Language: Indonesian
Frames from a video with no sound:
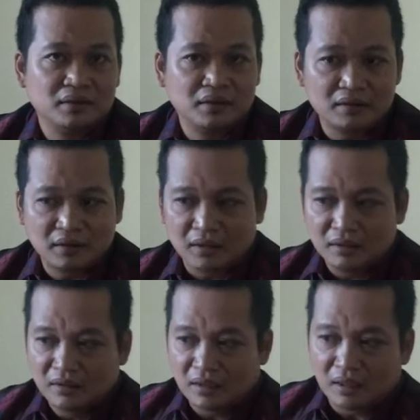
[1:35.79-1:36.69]
Jadi
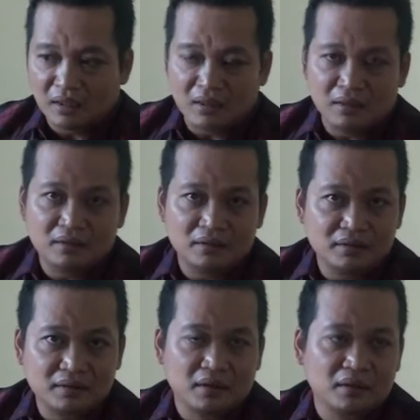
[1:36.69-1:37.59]
kita arahkan nanti
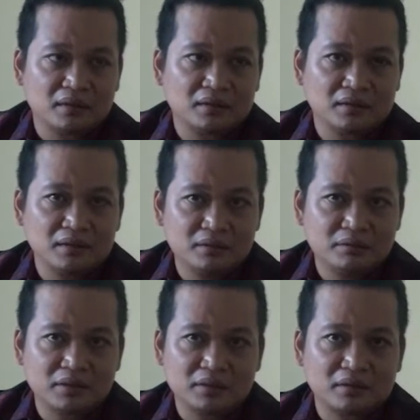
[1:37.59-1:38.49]
di sana. Ini
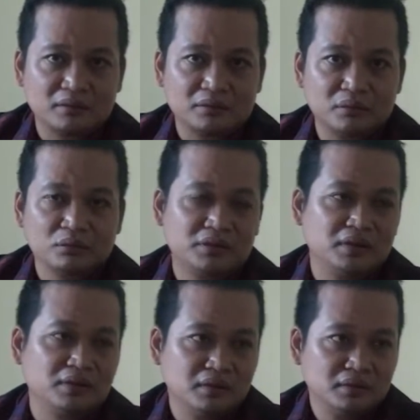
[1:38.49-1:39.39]
juga satu
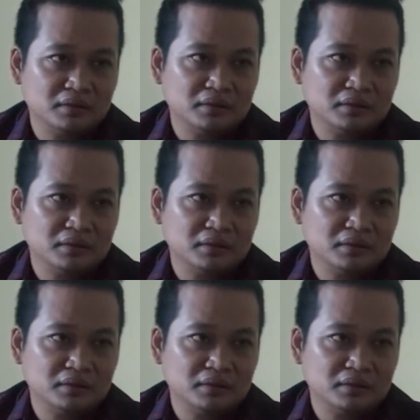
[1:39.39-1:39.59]
solusi.